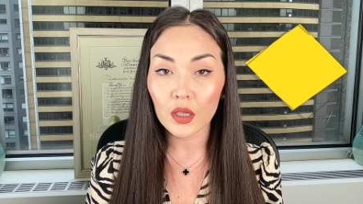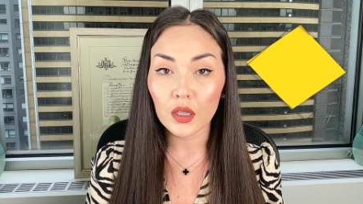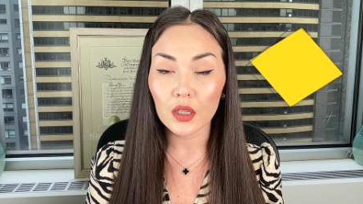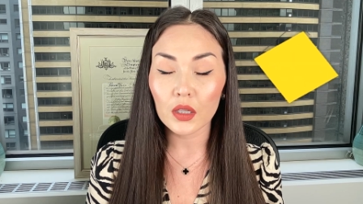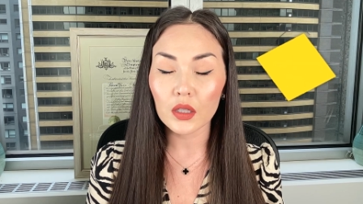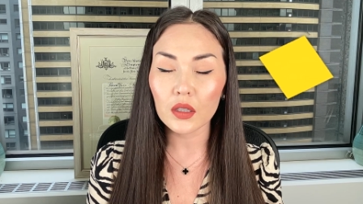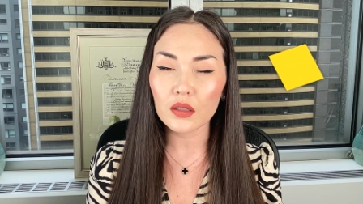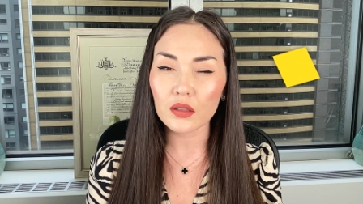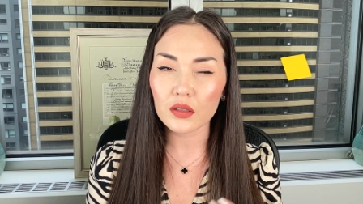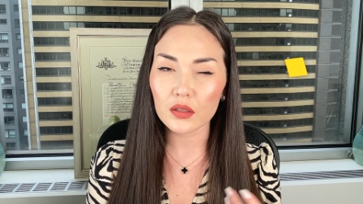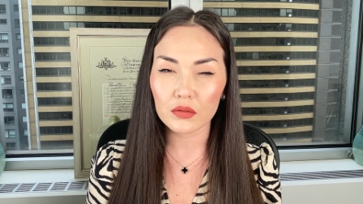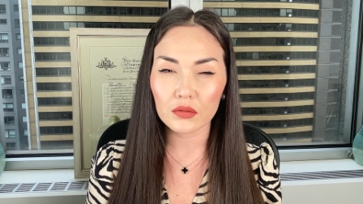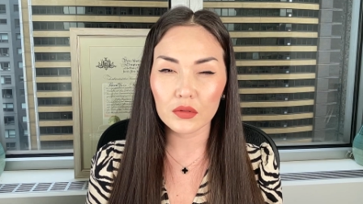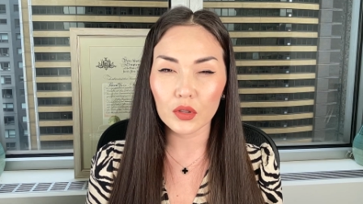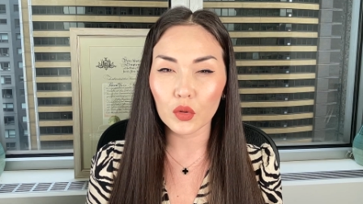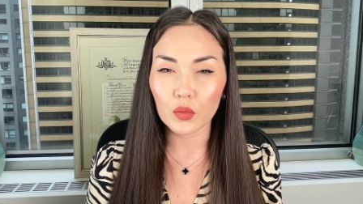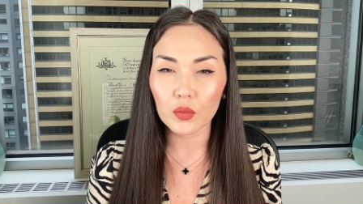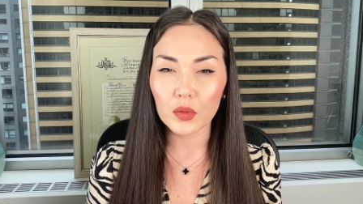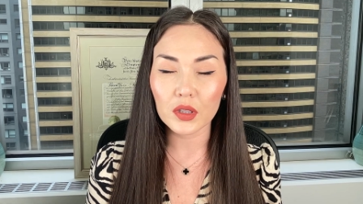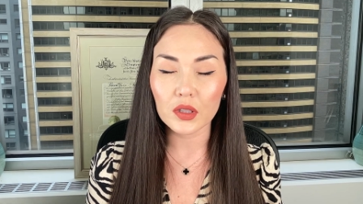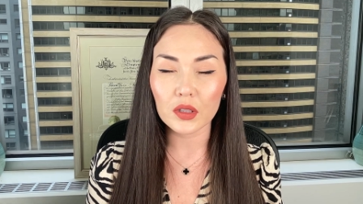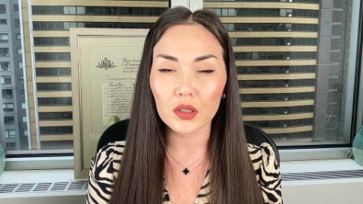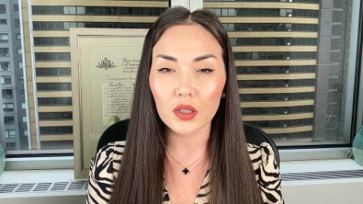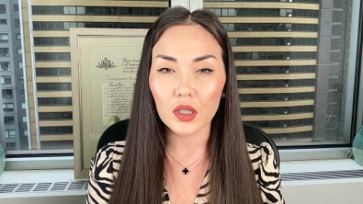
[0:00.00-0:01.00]
и
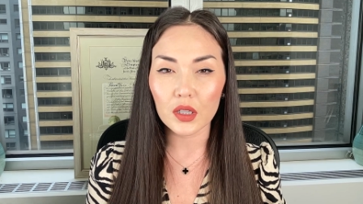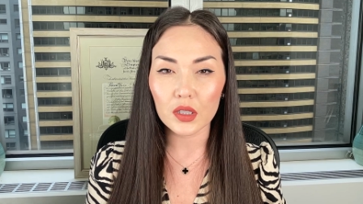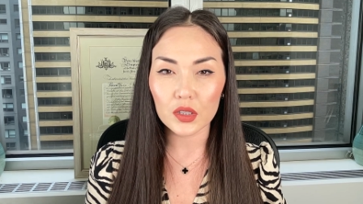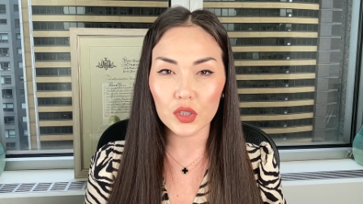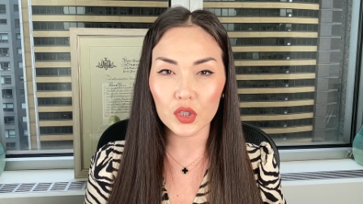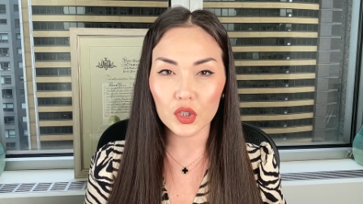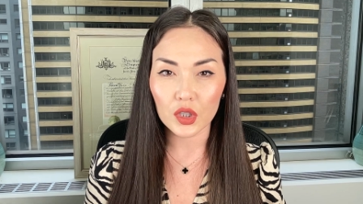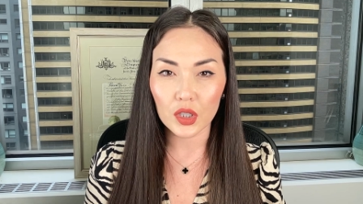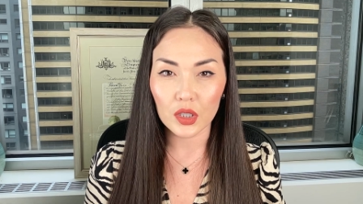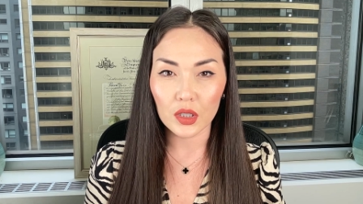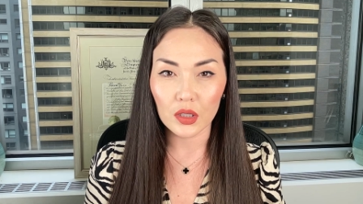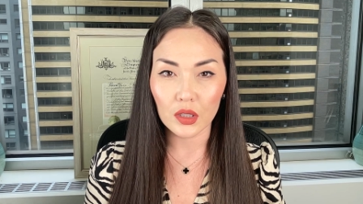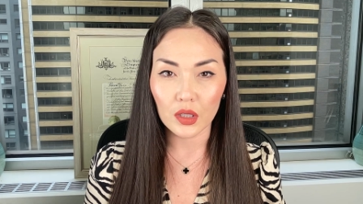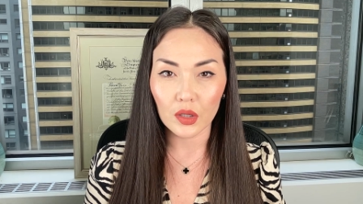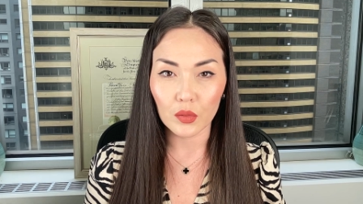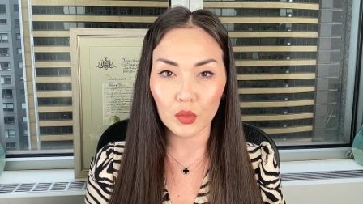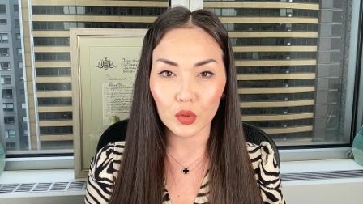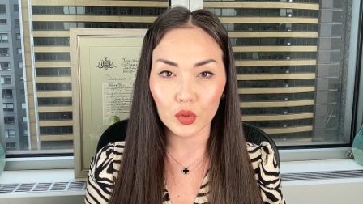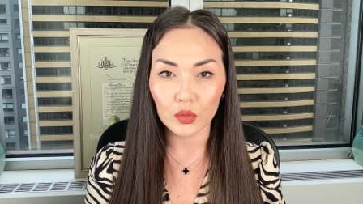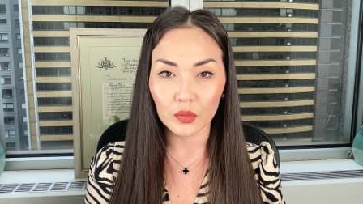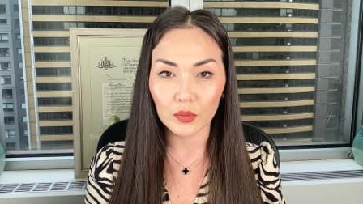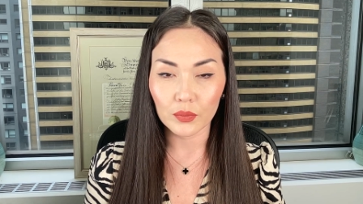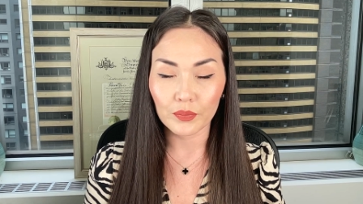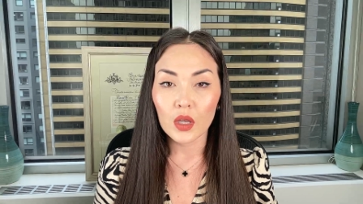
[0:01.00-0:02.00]
документы на разрешение на
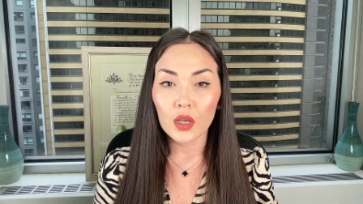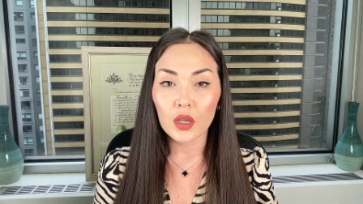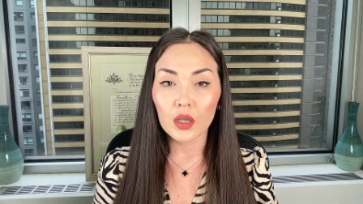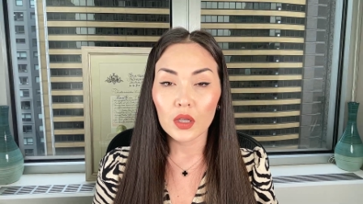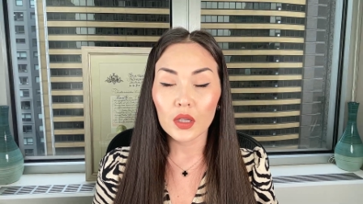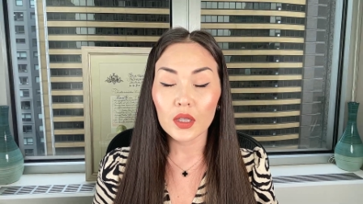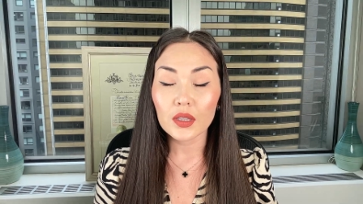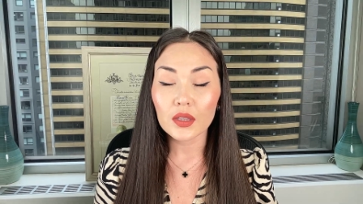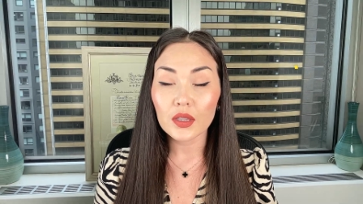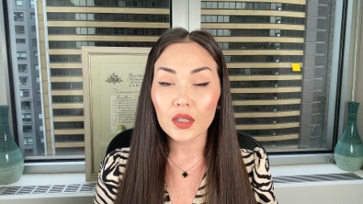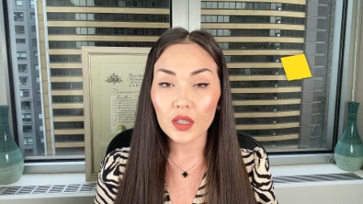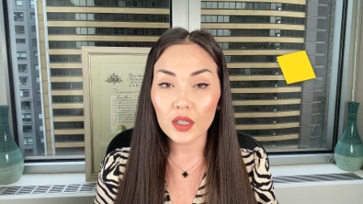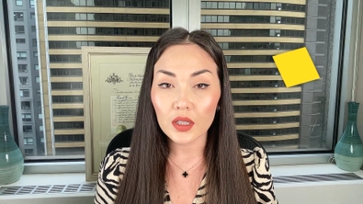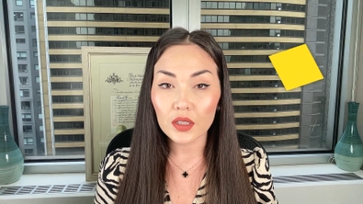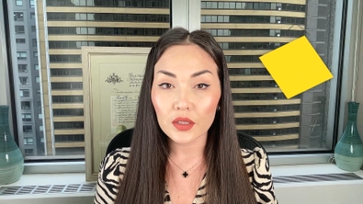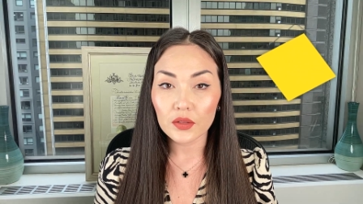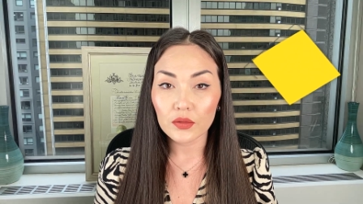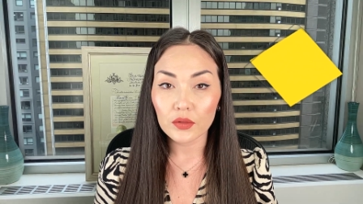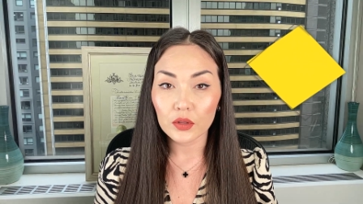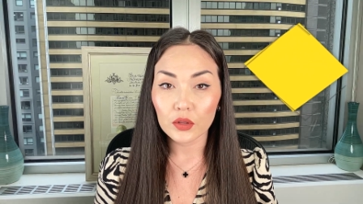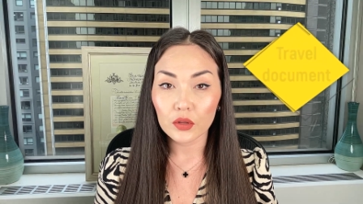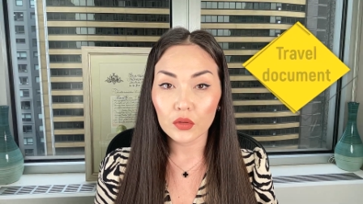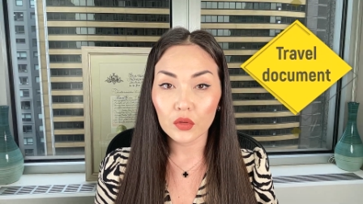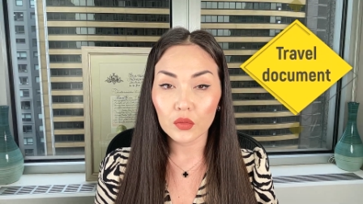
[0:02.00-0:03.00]
работу. И третий
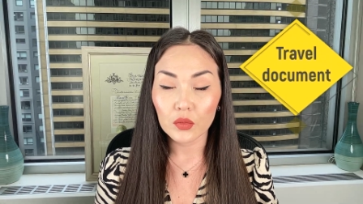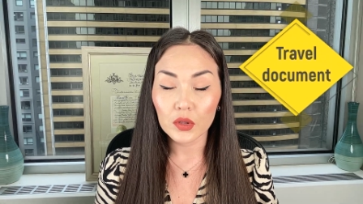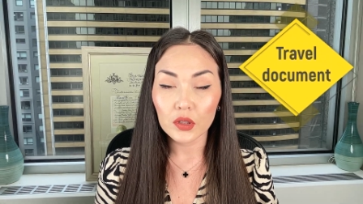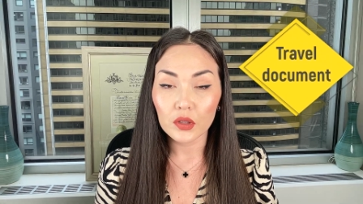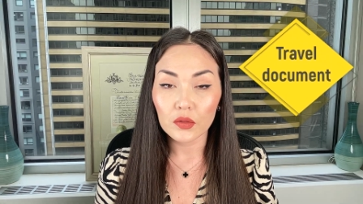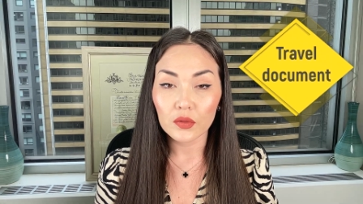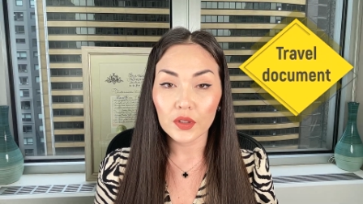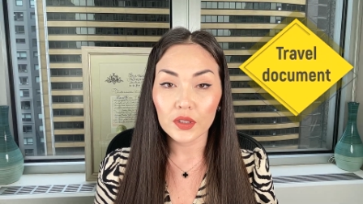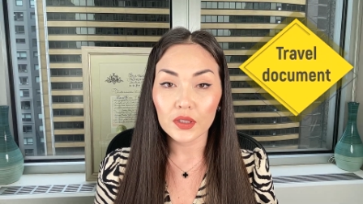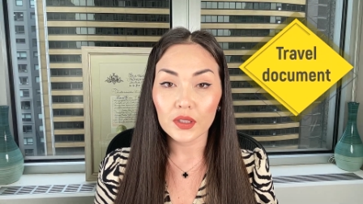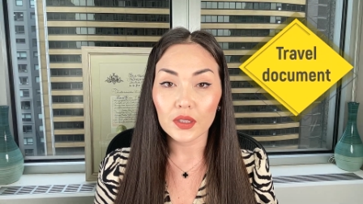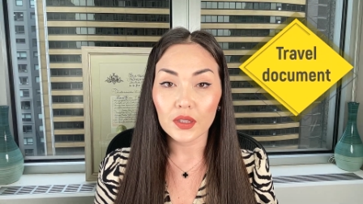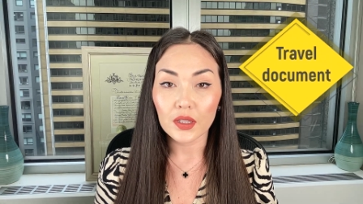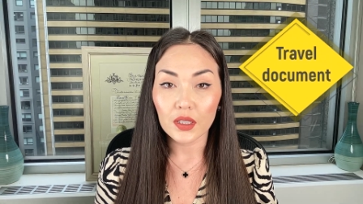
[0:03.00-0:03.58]
вид документов – это